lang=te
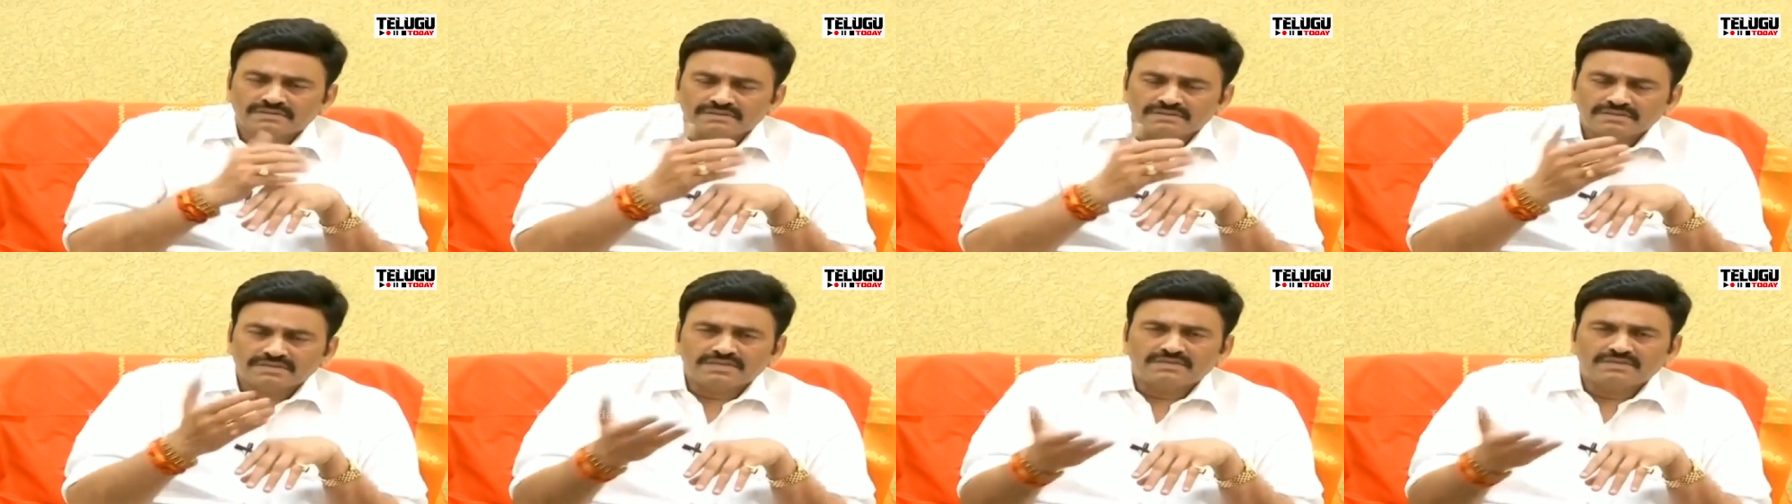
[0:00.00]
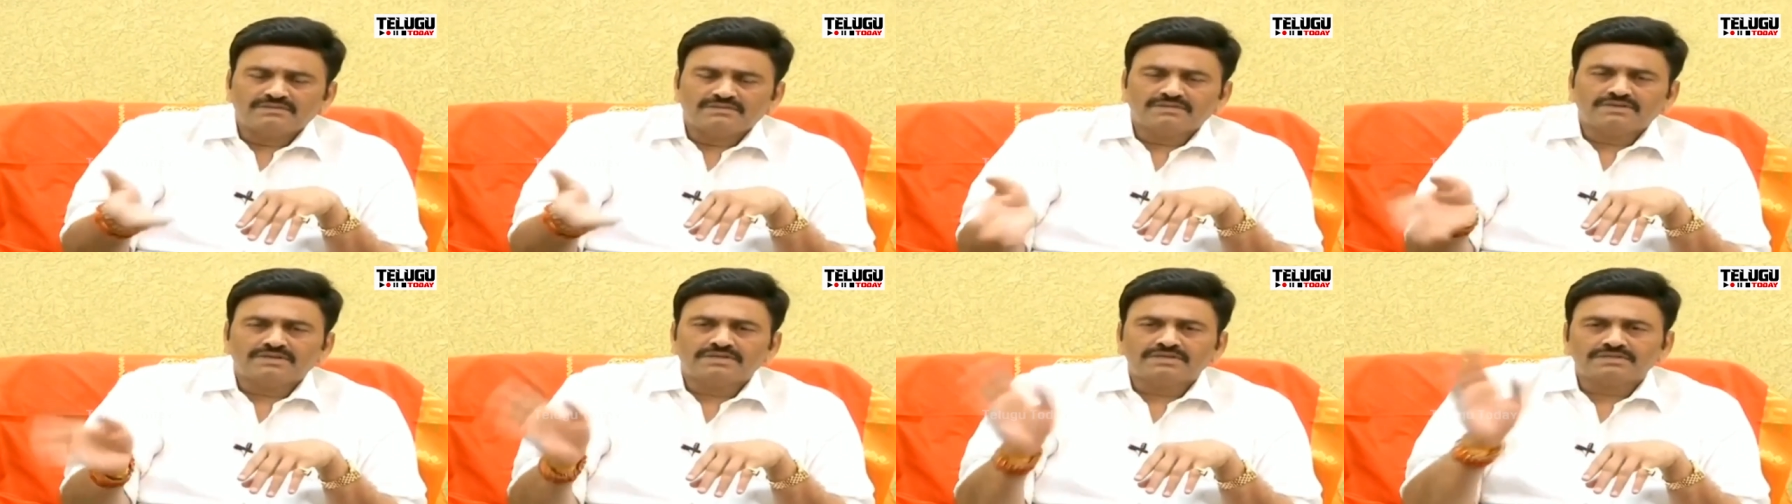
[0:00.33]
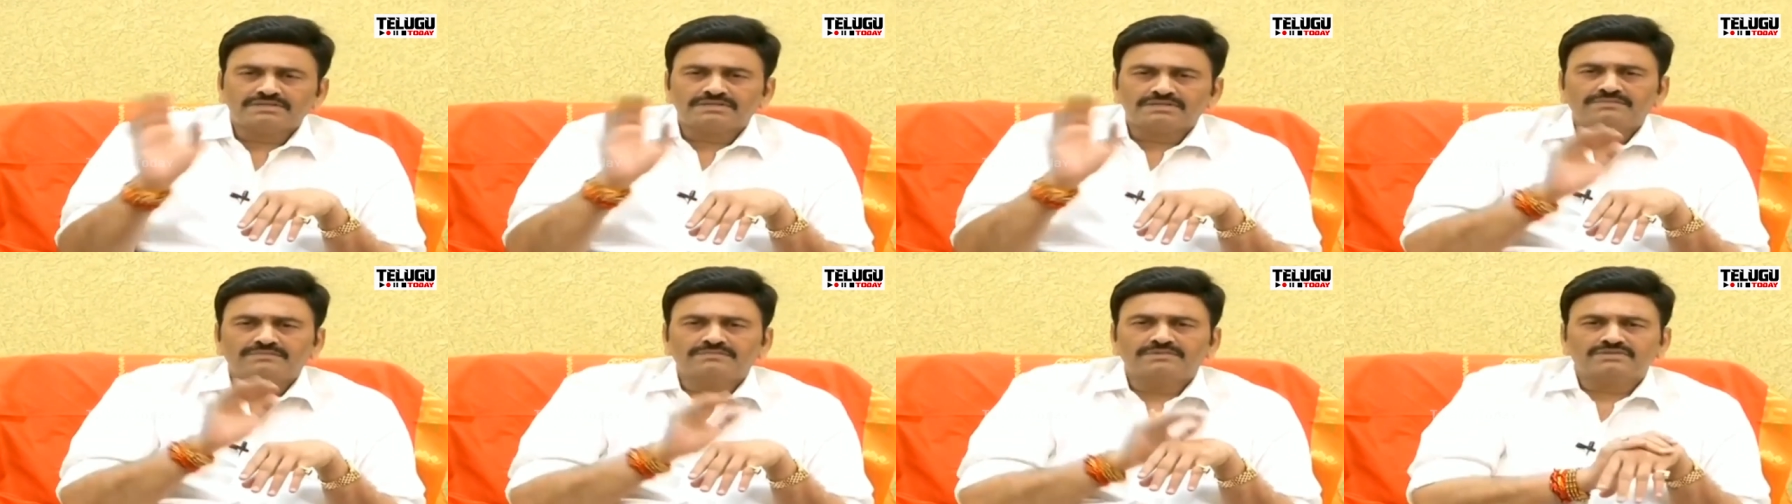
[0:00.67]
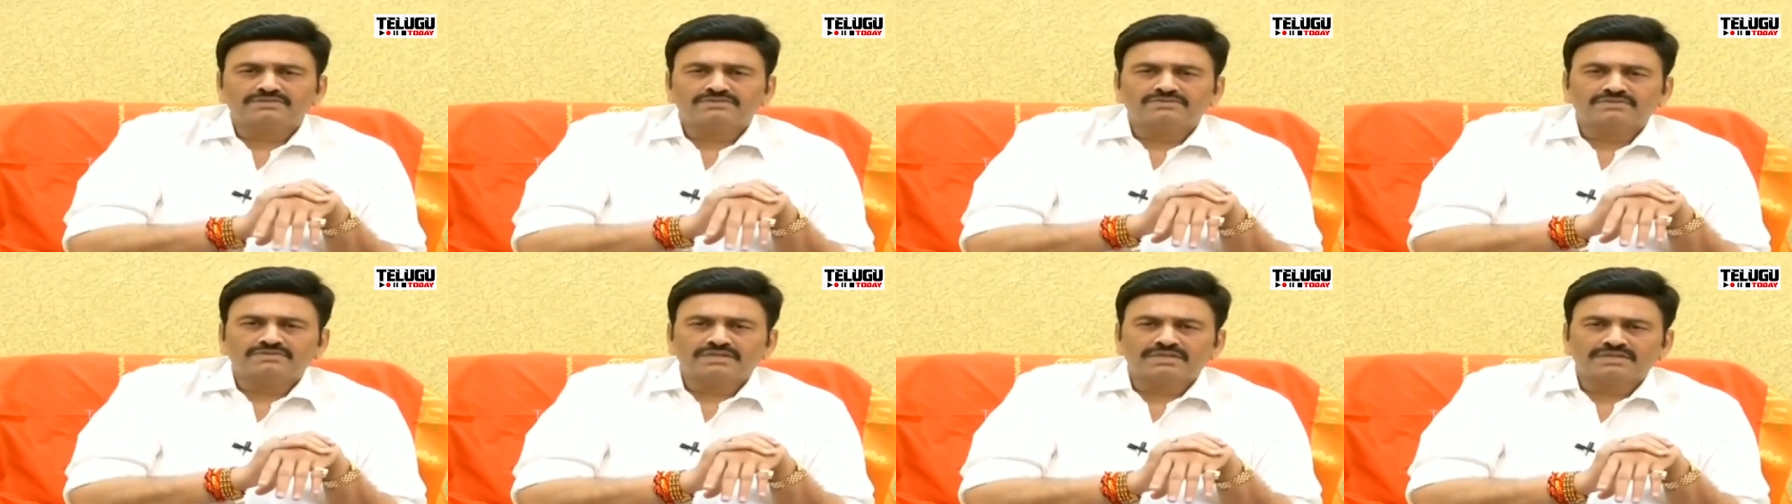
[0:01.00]
లేఅవుట్లు వేసి
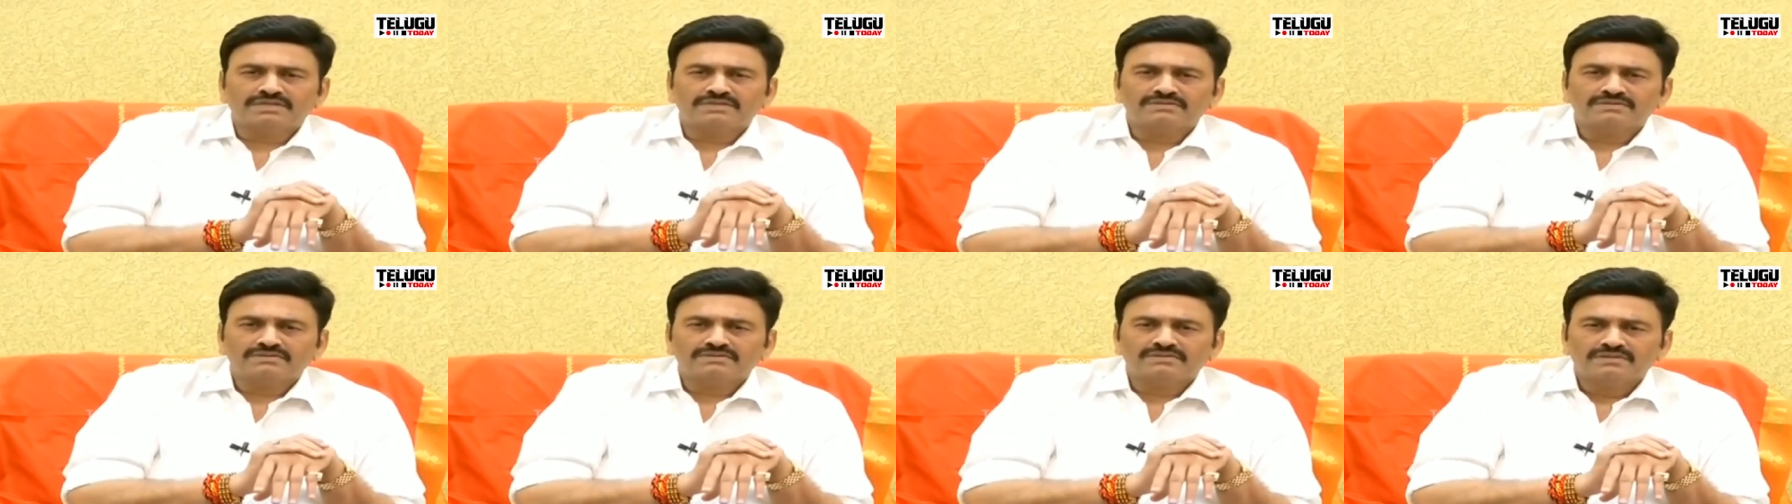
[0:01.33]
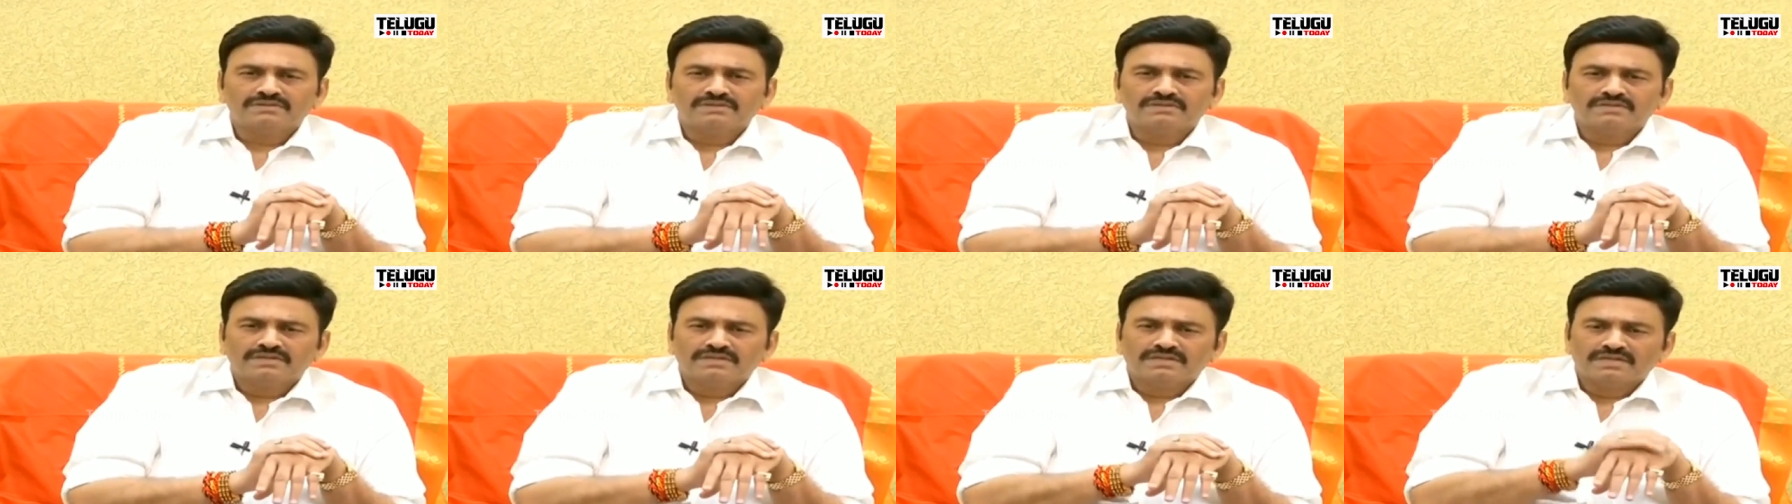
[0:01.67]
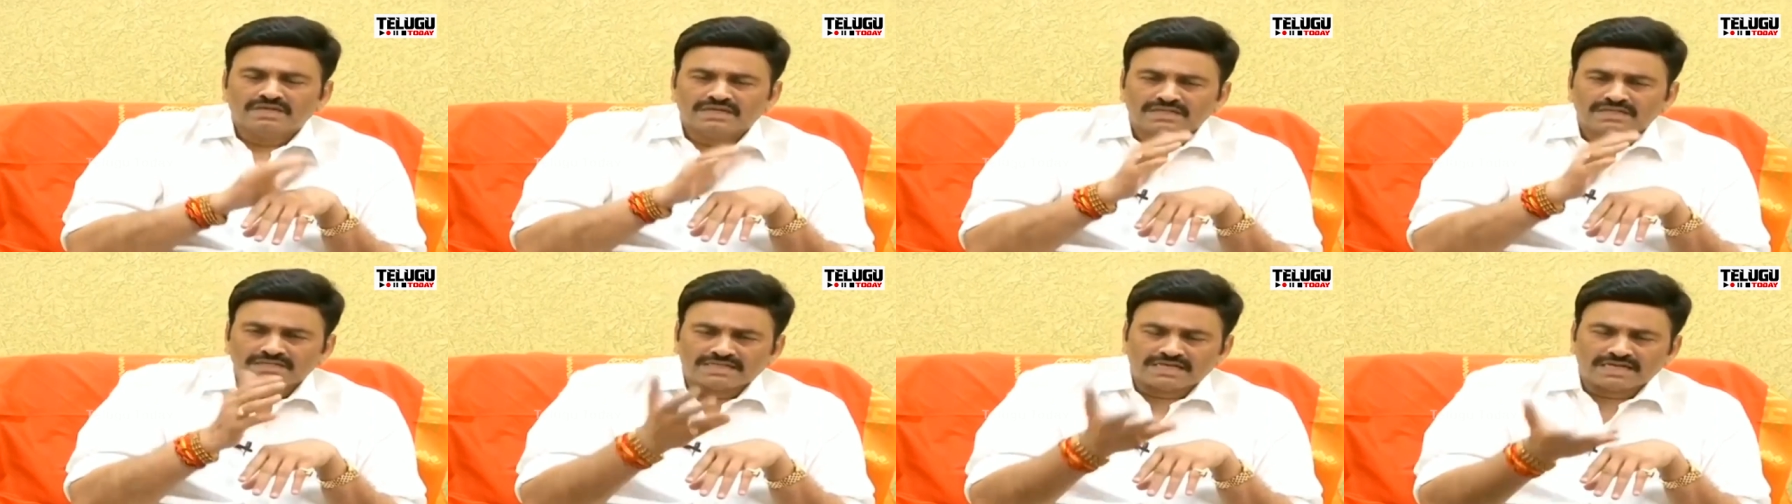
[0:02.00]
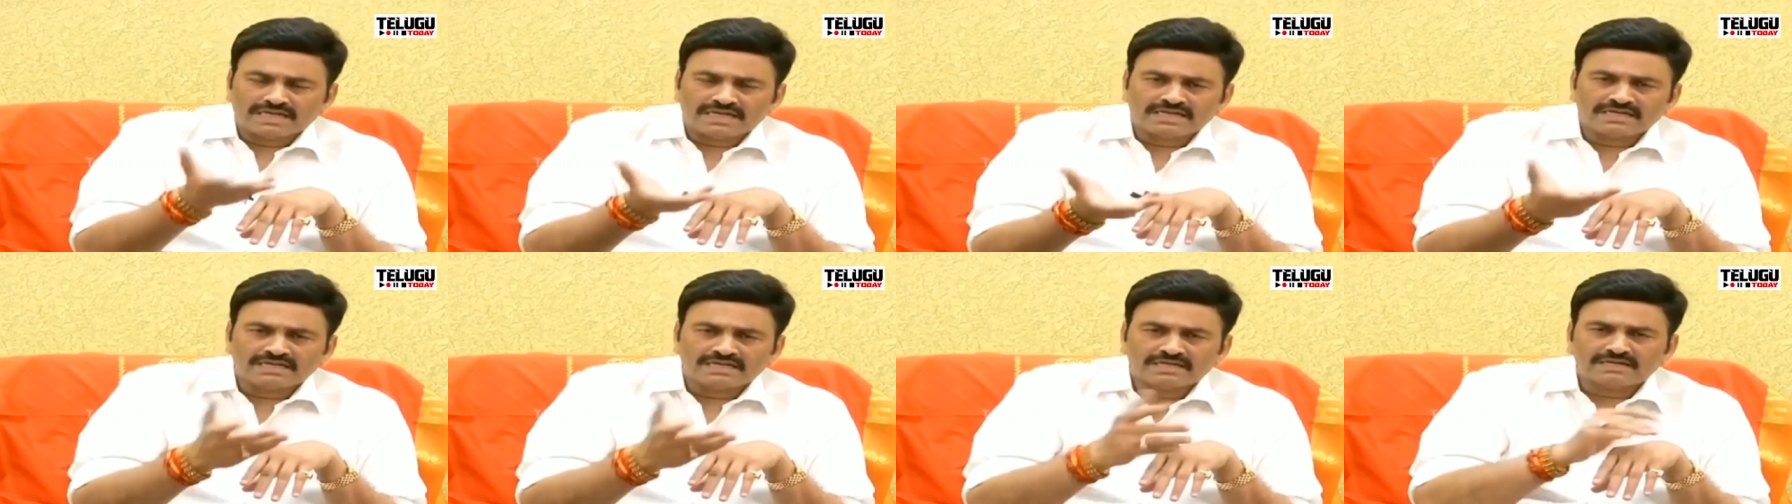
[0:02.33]
అమ్మేసుకున్నారు అది
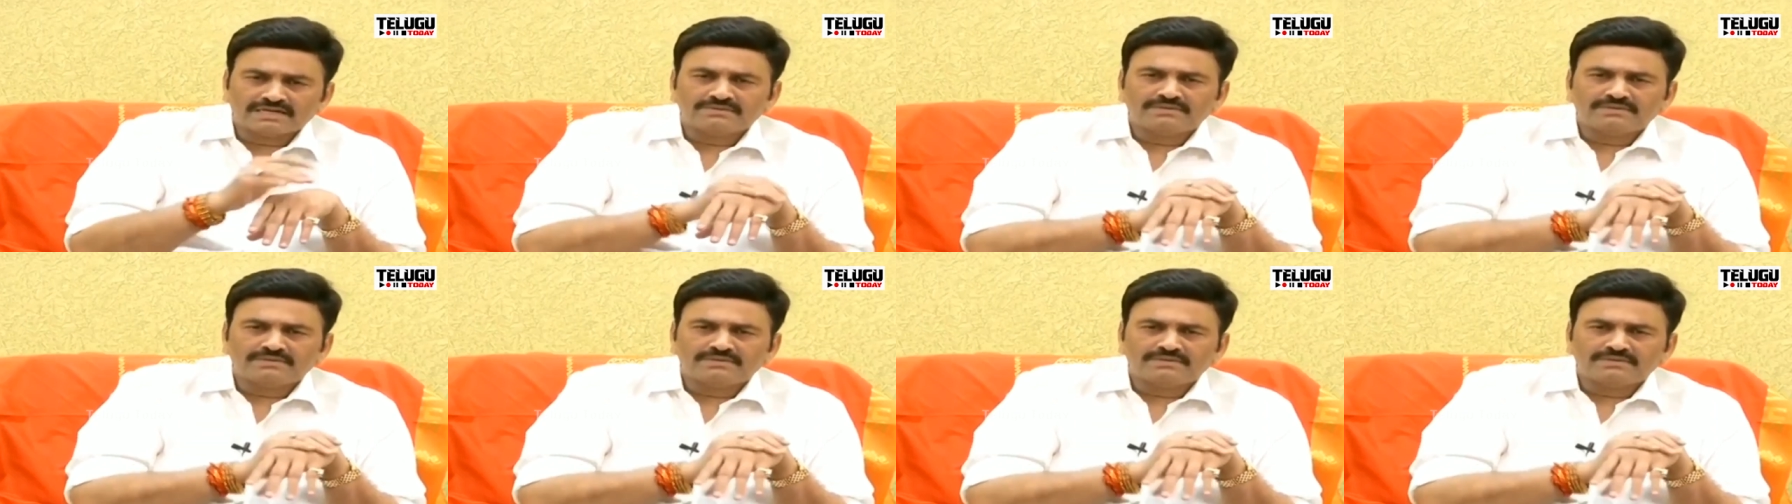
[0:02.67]
ఆగండ్రా